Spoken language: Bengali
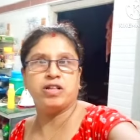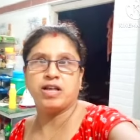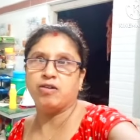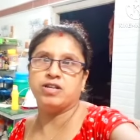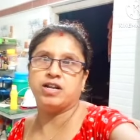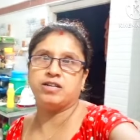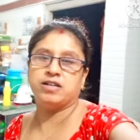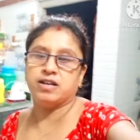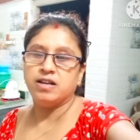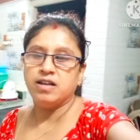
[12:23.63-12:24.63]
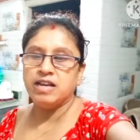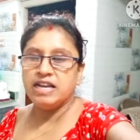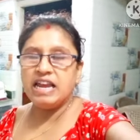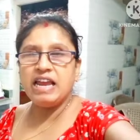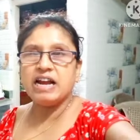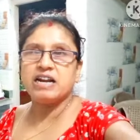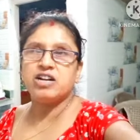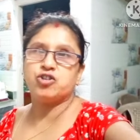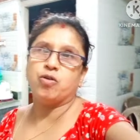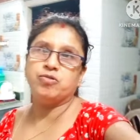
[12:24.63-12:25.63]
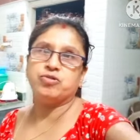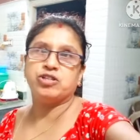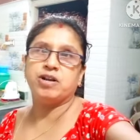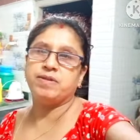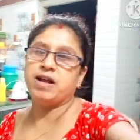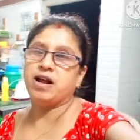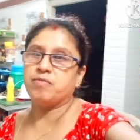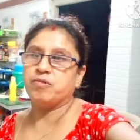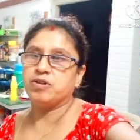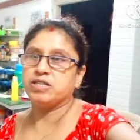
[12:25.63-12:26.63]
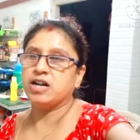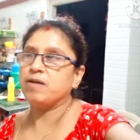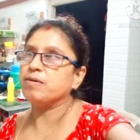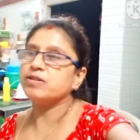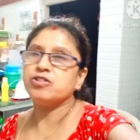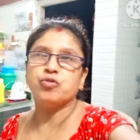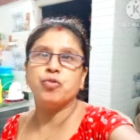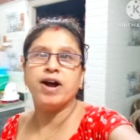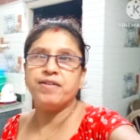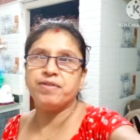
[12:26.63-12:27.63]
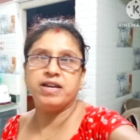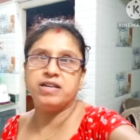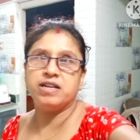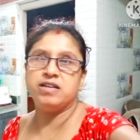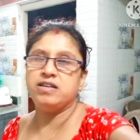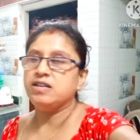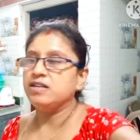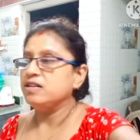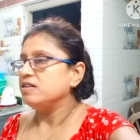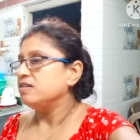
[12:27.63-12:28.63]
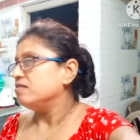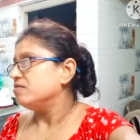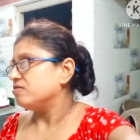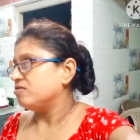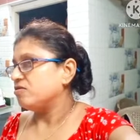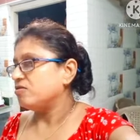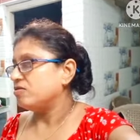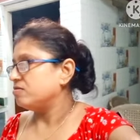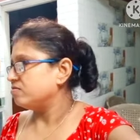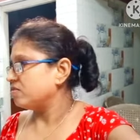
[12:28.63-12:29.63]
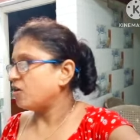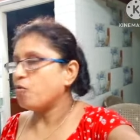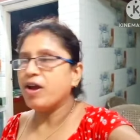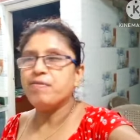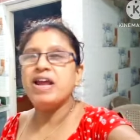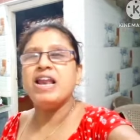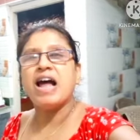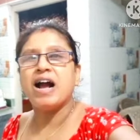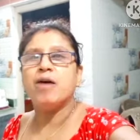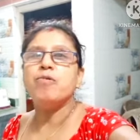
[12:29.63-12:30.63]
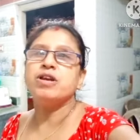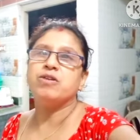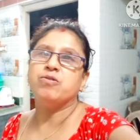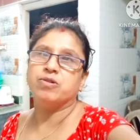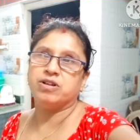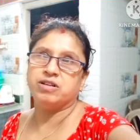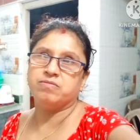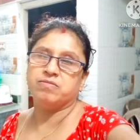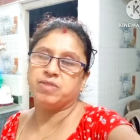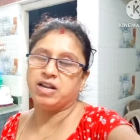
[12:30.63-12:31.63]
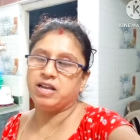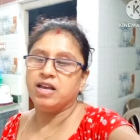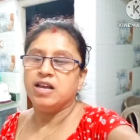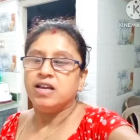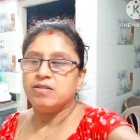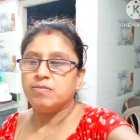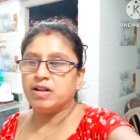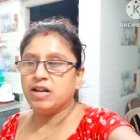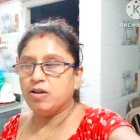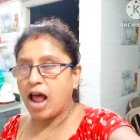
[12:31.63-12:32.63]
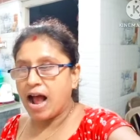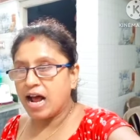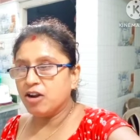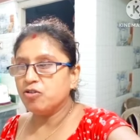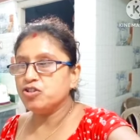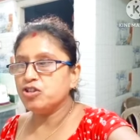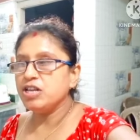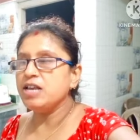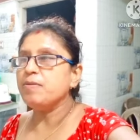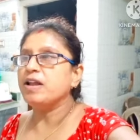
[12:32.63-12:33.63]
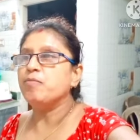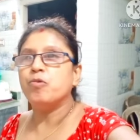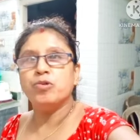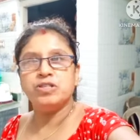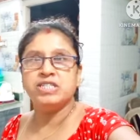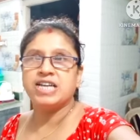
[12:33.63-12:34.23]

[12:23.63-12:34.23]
ক্যামেরাটা ধরে বক বক বক বক বক বক করেই যাই সেটা চিন্তা করি না যে তোমাদের ভালো লাগছে নাকি খারাপ লাগছে আমার যা মনের ভেতরে আসে সমস্ত কিছু তোমাদের সাথে বক বক করেই যাই